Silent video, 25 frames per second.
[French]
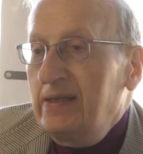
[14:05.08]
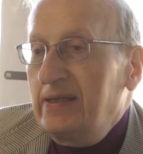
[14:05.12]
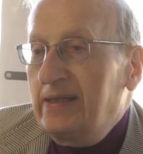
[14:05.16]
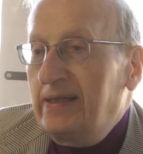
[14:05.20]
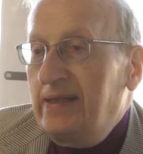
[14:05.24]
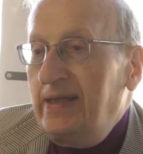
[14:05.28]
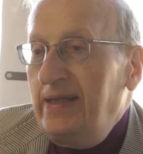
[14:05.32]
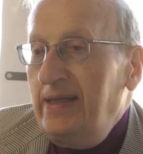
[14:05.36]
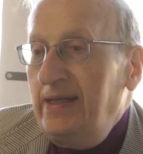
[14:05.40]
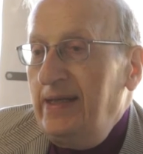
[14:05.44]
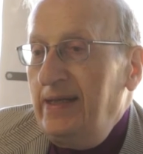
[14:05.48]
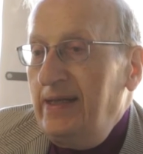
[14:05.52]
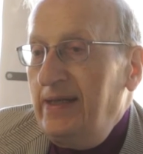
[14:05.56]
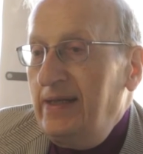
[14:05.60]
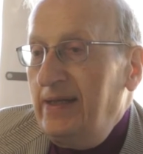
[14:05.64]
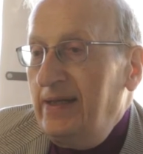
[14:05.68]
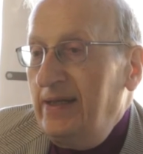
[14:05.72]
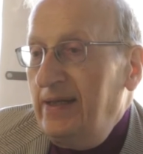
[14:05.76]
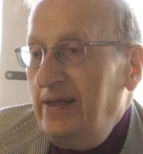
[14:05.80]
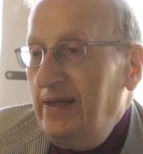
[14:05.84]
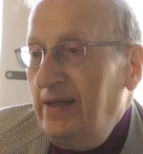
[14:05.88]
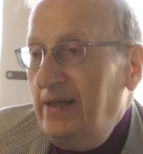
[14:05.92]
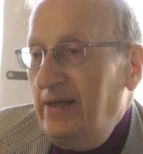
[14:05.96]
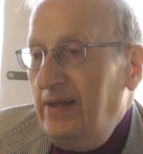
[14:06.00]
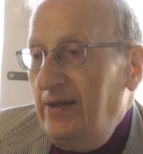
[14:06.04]
qui
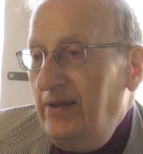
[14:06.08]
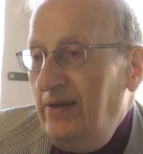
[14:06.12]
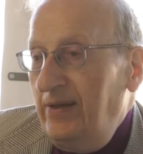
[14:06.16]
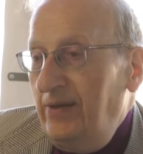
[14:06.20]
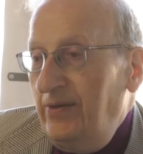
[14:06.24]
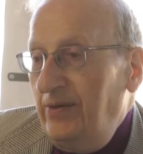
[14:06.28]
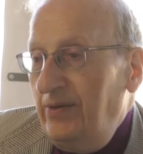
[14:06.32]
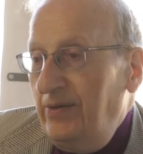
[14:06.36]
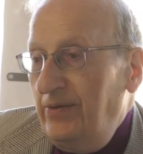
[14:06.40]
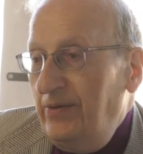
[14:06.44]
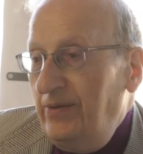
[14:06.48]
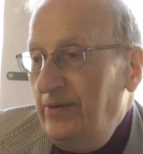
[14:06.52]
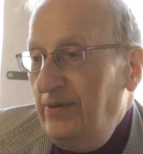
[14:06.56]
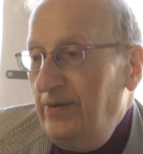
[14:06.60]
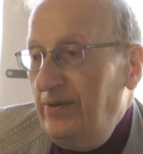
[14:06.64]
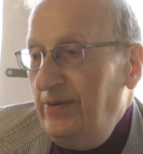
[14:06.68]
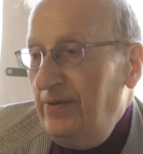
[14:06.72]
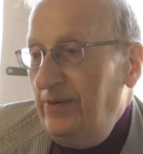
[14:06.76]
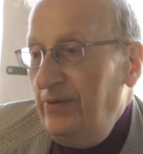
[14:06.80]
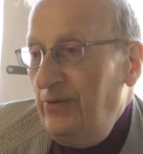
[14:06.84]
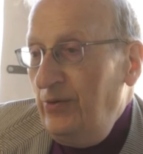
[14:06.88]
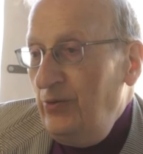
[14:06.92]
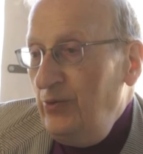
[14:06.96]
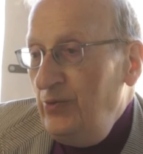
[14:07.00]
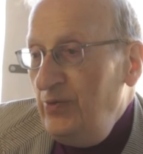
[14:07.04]

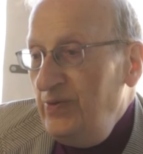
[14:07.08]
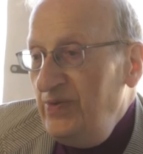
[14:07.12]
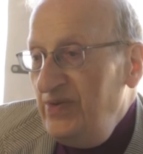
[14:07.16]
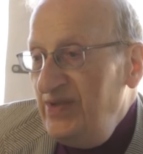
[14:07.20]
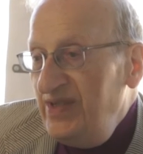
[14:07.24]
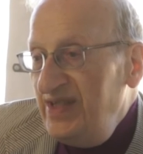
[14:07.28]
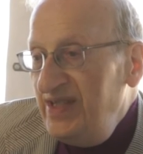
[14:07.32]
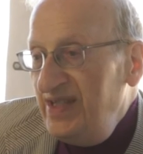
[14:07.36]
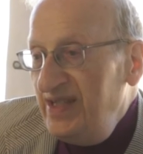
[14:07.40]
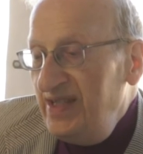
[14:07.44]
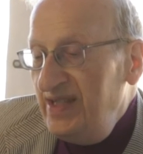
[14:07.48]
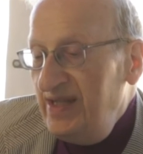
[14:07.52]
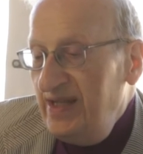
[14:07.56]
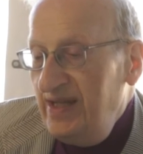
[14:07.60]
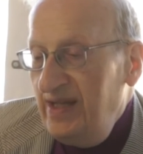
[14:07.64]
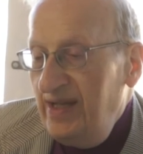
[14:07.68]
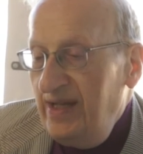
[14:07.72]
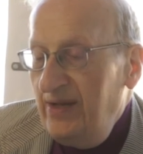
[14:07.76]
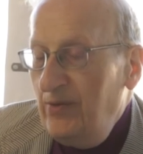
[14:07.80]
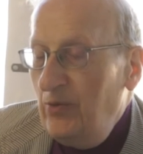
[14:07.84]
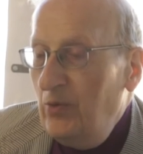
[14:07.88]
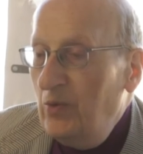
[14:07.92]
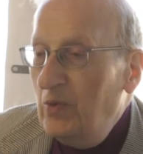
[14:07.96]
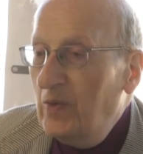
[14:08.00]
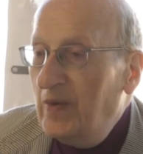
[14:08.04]
l'unit
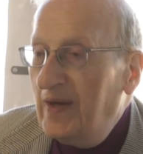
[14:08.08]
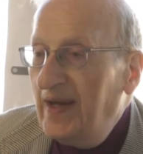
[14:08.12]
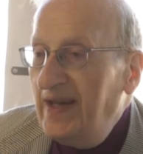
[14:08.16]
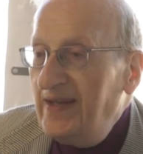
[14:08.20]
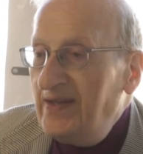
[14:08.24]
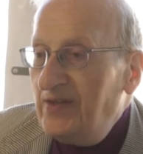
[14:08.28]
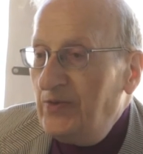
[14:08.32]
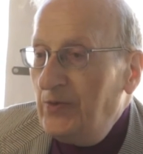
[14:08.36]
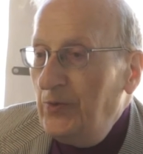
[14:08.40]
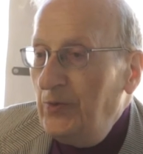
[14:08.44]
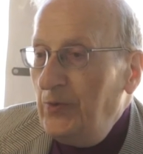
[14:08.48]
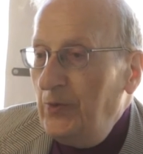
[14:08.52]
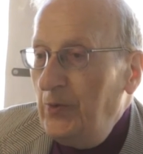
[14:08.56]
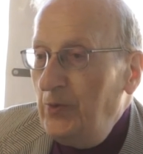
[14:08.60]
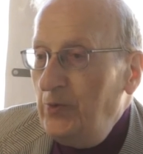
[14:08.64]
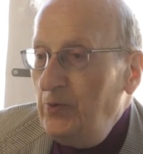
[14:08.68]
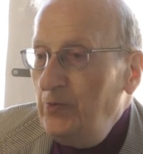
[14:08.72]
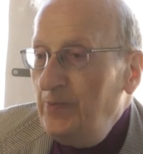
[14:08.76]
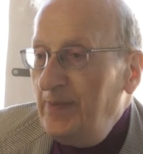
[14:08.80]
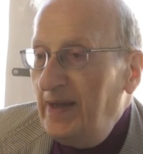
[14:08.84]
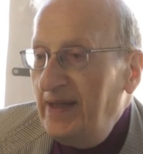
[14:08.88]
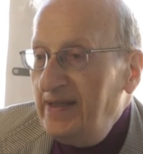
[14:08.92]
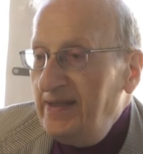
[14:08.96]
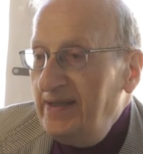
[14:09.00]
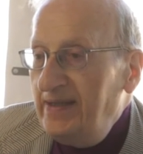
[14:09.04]
au reste de
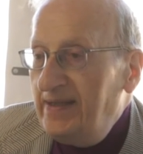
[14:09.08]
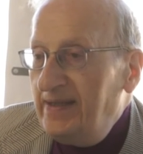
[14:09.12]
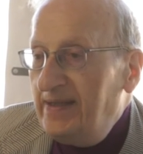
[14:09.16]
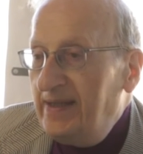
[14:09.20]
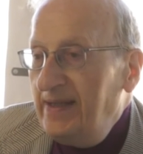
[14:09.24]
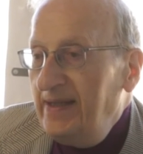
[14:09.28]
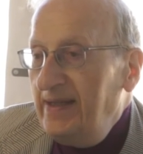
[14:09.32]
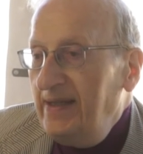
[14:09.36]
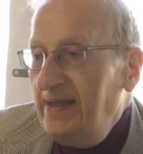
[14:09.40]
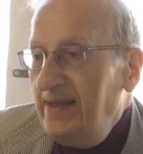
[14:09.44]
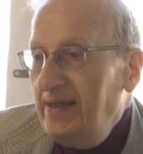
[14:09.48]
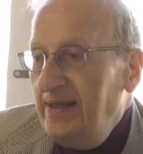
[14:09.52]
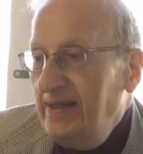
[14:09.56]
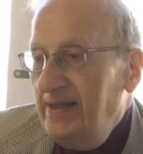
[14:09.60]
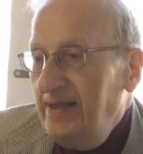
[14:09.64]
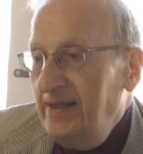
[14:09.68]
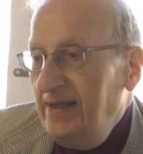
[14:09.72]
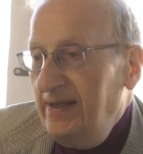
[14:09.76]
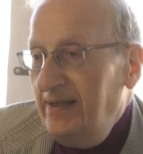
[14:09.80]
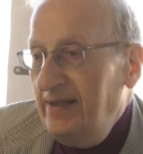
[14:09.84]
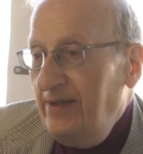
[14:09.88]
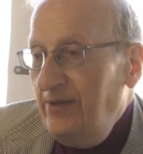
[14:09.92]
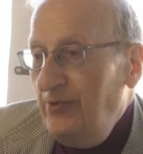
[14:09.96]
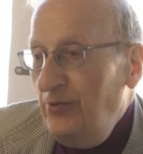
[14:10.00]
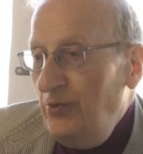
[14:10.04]
l'humanité
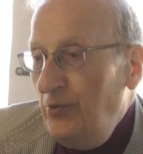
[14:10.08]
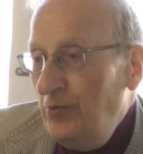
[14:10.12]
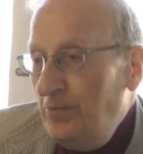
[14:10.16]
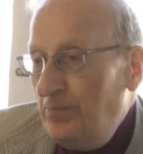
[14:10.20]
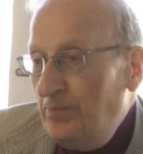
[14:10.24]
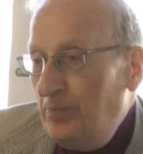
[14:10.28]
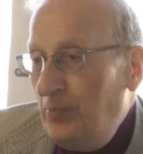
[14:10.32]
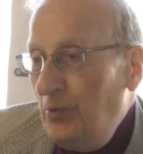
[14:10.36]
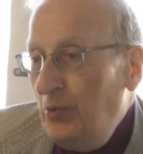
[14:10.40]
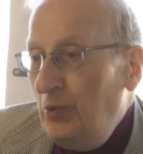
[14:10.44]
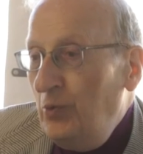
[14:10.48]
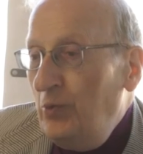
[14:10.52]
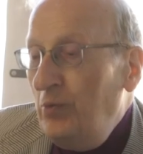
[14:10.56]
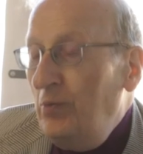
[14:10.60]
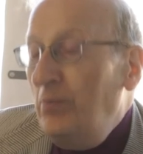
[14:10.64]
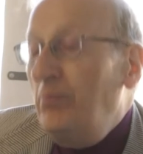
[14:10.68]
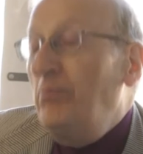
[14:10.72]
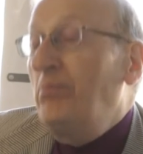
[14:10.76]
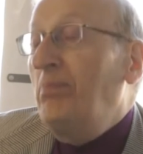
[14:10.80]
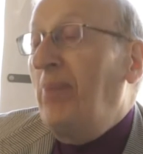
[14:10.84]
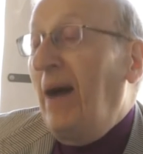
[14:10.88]
ne peut,